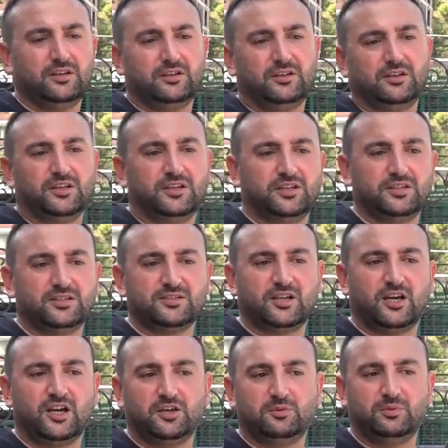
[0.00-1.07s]
e,
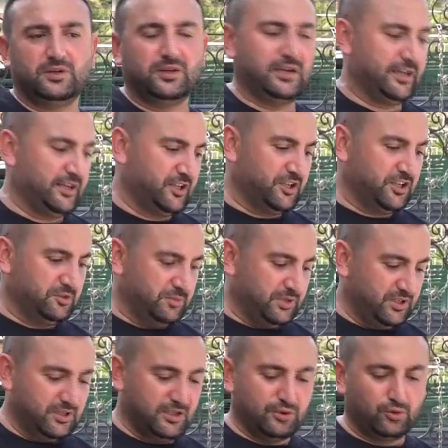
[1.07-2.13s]
sahibi herhangi
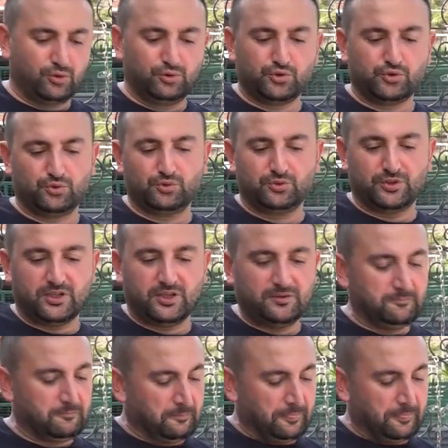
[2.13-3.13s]
biriyle konuştuğunda